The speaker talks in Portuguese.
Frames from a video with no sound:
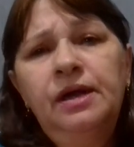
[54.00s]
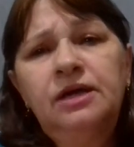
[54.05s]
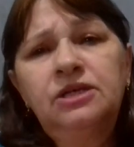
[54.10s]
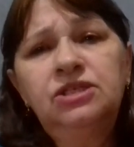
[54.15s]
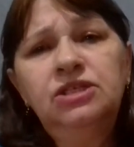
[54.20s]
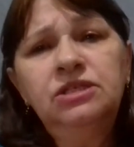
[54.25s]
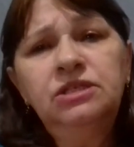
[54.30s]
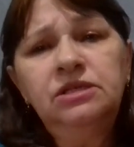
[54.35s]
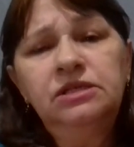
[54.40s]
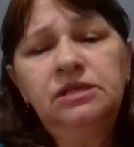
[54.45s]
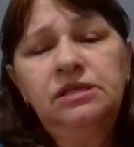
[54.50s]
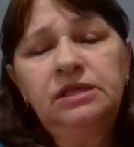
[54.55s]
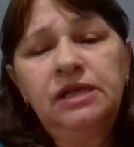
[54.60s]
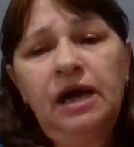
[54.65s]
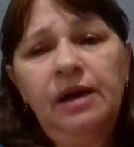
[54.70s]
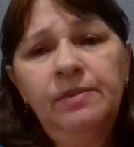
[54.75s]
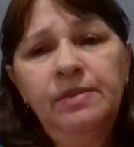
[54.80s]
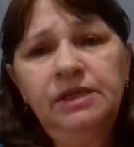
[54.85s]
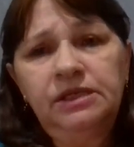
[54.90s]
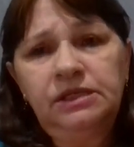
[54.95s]
A gente
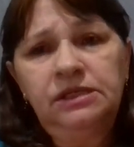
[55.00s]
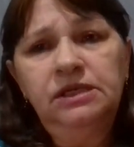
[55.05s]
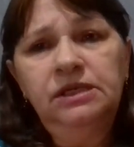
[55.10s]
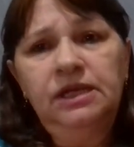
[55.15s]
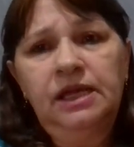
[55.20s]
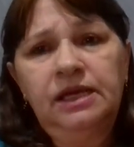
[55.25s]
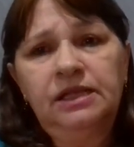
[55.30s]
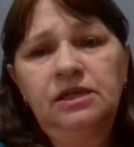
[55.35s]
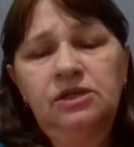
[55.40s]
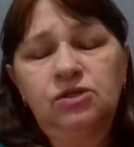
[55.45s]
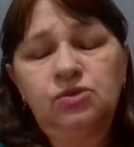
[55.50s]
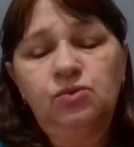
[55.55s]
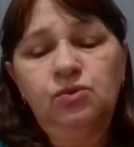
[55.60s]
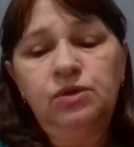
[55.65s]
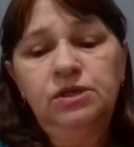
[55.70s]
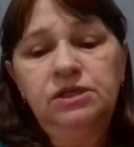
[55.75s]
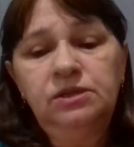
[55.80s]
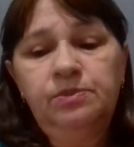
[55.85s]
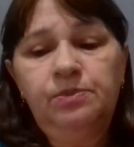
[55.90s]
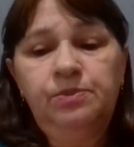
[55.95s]
sabe assim, né, das
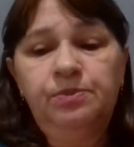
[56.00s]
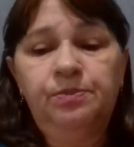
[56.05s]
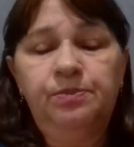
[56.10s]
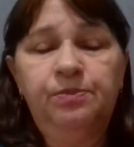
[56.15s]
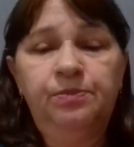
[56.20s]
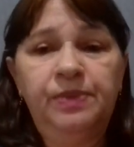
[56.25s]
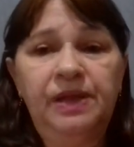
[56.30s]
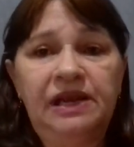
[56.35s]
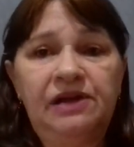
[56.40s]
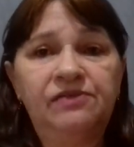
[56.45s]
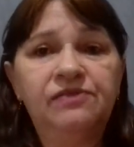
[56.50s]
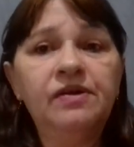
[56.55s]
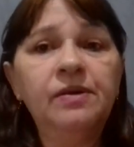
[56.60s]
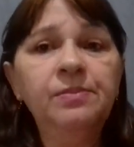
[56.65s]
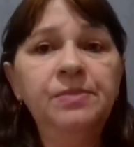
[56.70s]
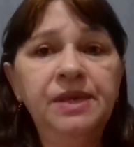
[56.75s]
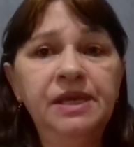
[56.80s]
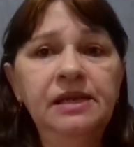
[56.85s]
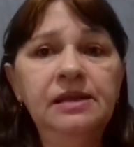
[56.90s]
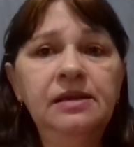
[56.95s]
coisas pela
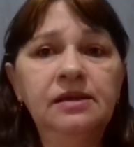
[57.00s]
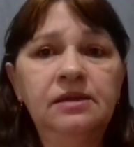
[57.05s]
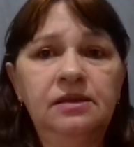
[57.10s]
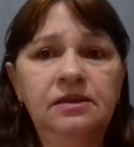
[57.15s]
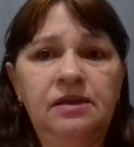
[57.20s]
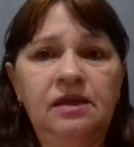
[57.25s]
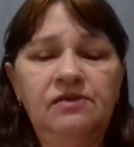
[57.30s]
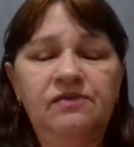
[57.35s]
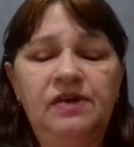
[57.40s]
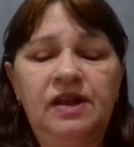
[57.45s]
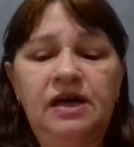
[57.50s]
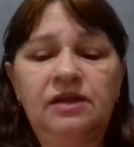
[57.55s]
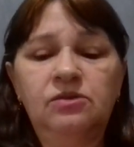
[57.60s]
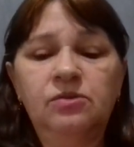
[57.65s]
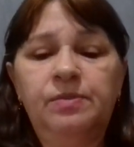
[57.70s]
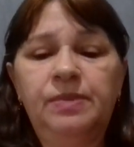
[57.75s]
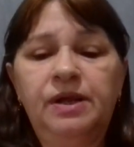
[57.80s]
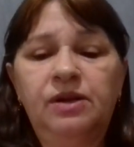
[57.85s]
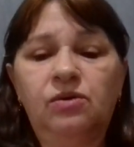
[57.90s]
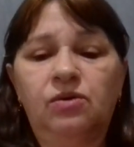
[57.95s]
família que tem
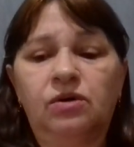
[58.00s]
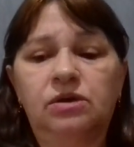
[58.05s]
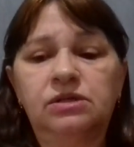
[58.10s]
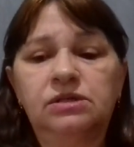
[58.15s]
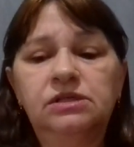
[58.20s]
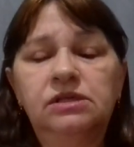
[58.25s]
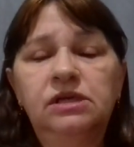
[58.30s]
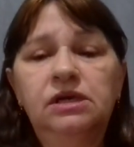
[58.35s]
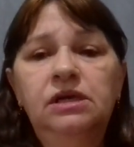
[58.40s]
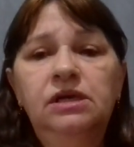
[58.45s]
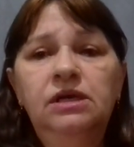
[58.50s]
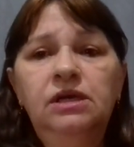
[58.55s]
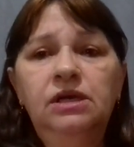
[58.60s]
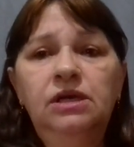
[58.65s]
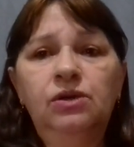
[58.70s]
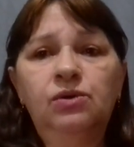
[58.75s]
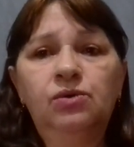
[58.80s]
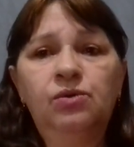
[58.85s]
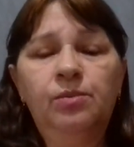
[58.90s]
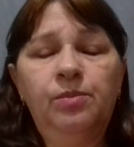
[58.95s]
falado para nós
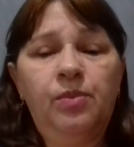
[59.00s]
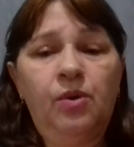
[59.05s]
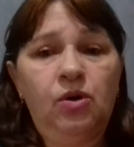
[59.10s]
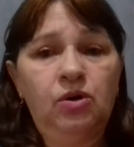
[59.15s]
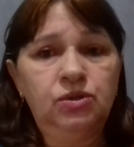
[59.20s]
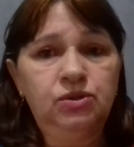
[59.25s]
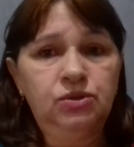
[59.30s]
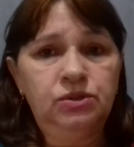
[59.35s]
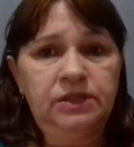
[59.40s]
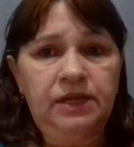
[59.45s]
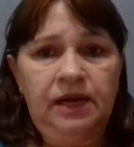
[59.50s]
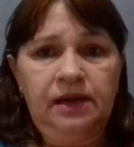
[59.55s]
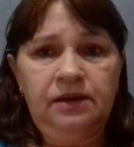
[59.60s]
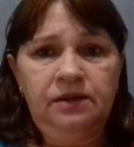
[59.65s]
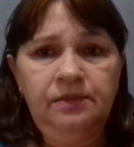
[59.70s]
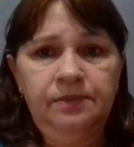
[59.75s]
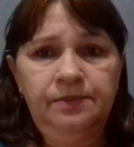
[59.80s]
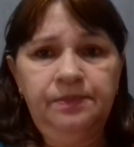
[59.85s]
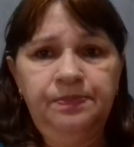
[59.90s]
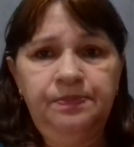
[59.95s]
eu não posso
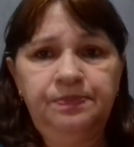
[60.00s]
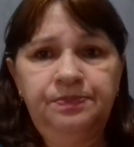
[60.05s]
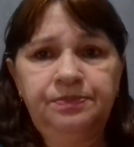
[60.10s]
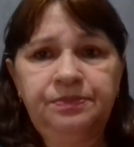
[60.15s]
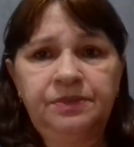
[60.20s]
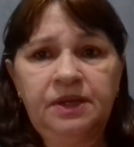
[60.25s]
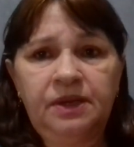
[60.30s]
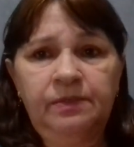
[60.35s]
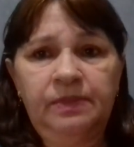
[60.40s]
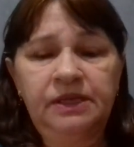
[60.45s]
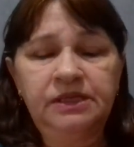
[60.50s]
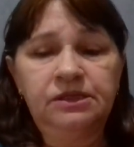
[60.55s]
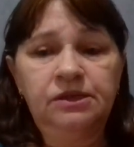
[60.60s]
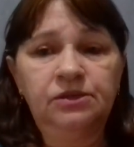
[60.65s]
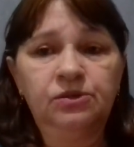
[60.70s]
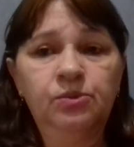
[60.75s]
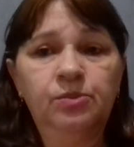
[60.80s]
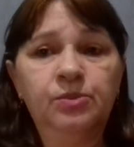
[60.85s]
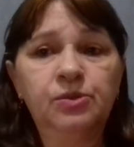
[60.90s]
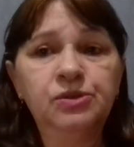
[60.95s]
estar tá
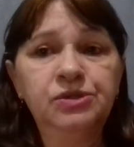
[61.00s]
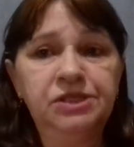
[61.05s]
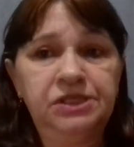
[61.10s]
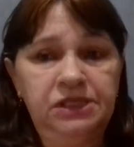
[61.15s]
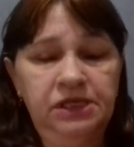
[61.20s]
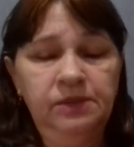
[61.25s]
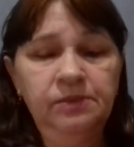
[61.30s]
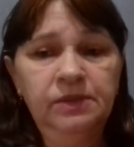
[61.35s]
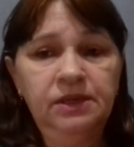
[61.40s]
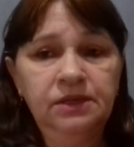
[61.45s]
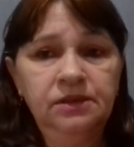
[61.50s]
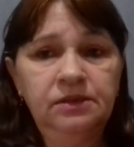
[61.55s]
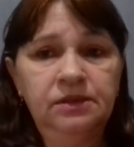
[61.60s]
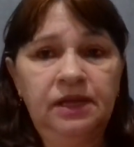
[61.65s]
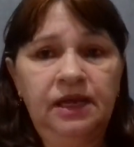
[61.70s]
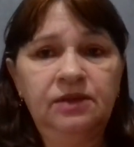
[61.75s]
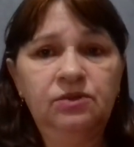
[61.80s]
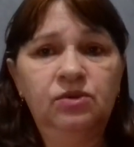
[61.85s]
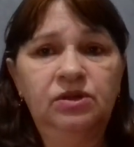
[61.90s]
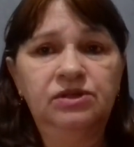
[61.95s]
passando por cima
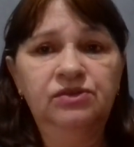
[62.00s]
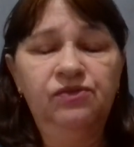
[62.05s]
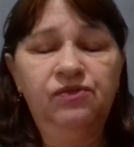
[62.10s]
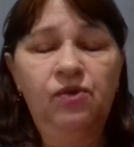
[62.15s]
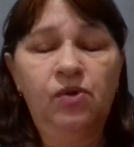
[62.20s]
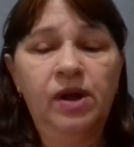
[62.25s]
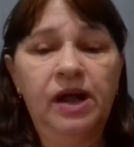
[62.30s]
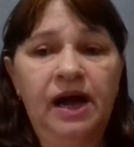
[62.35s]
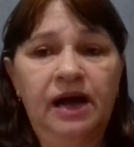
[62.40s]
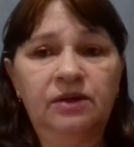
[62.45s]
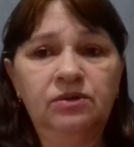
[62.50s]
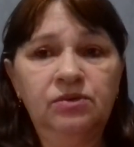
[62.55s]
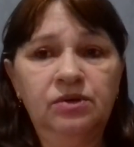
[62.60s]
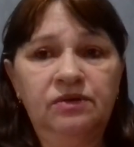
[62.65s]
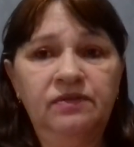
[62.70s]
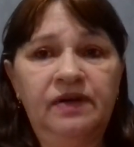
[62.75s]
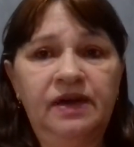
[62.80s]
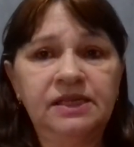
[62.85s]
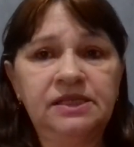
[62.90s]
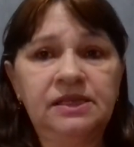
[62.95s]
né, do advogado
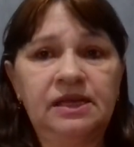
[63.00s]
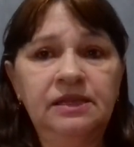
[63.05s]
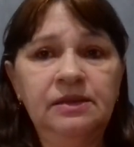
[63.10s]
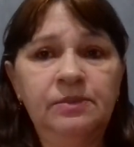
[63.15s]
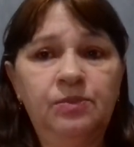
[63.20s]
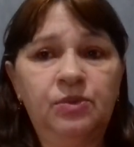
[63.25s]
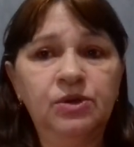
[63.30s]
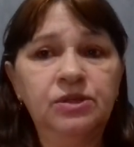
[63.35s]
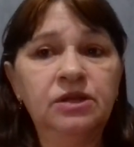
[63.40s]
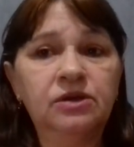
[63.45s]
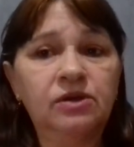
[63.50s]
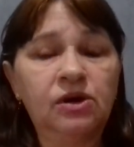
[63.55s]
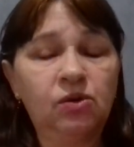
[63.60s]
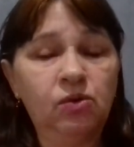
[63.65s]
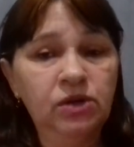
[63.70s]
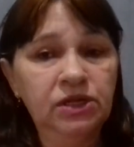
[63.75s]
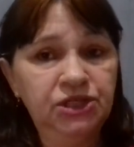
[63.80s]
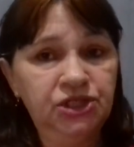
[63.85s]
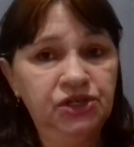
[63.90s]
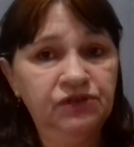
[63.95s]
que vai estar depois dando a
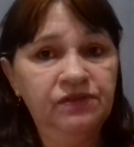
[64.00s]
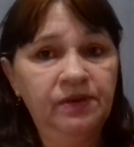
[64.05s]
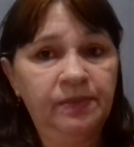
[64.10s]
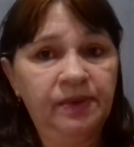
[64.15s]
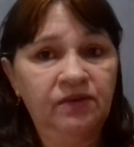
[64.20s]
coletiva